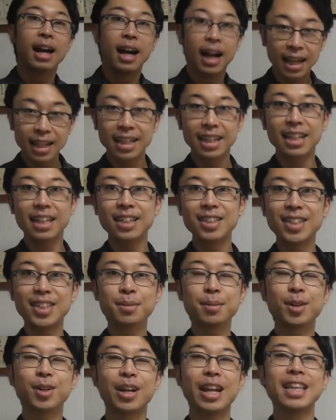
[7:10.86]
はい、
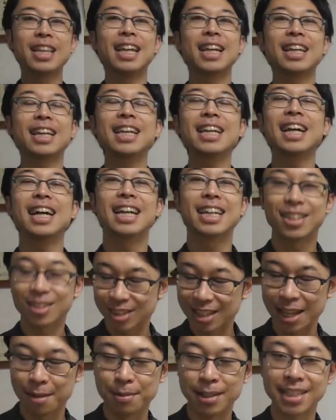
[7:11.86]
YouTube をご覧いただきありがとう
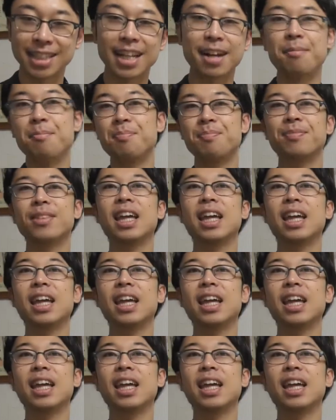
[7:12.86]
ございました、